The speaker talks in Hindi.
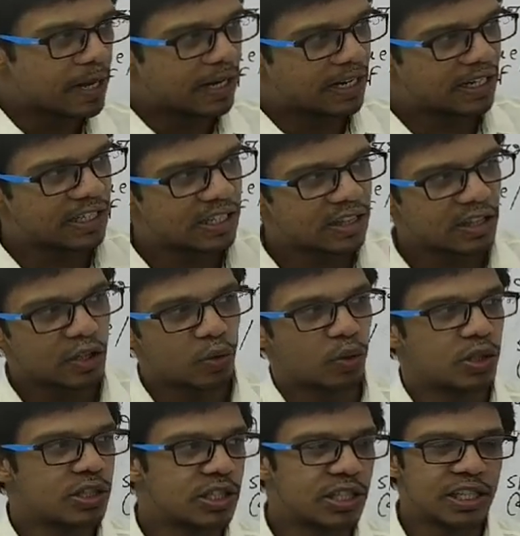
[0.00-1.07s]
लड़की इतनी
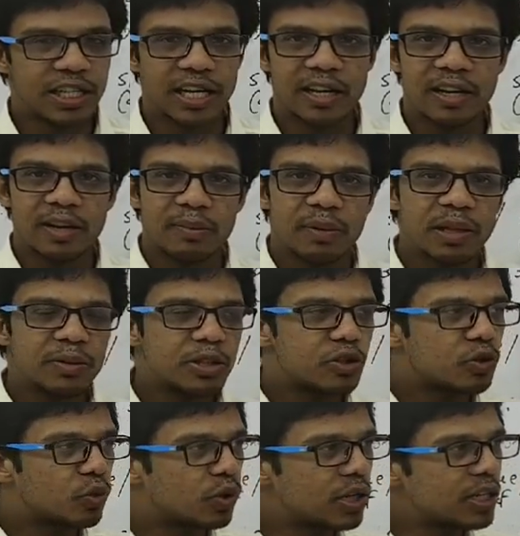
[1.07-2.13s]
गोरी चिट्टी है मतलब
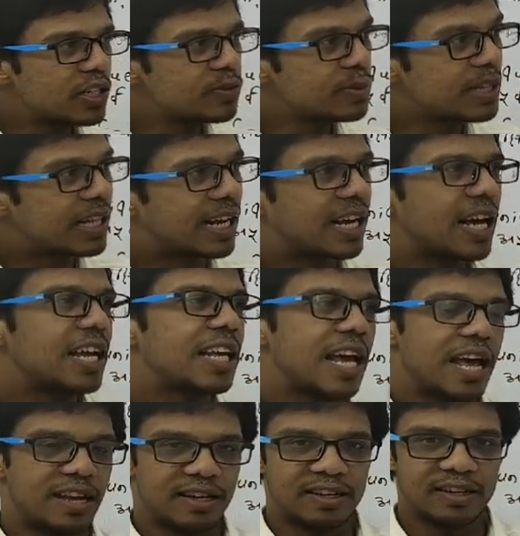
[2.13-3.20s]
इस छोरी ने इसमें देखा क्या
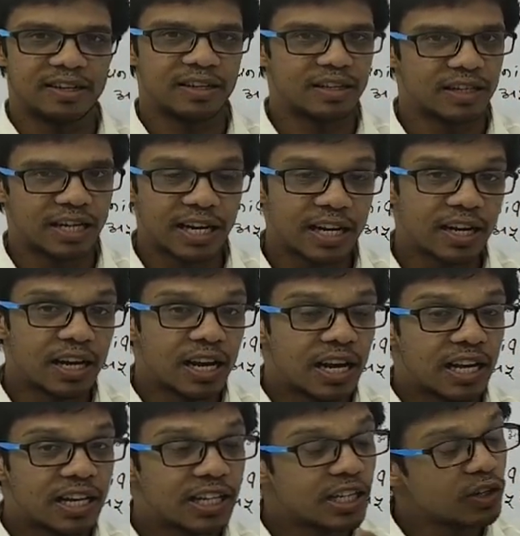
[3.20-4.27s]
है है ना
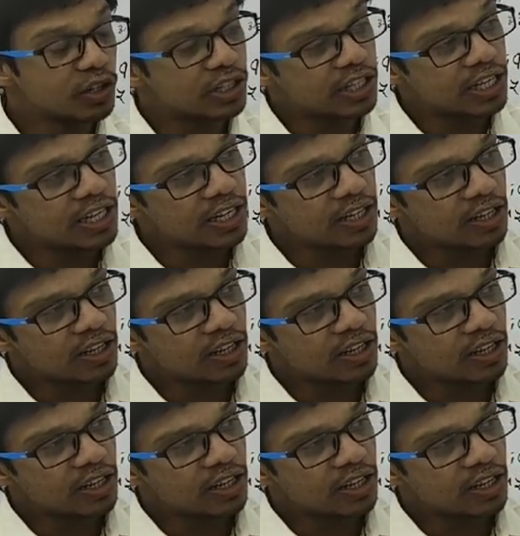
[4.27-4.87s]
लेकिन ये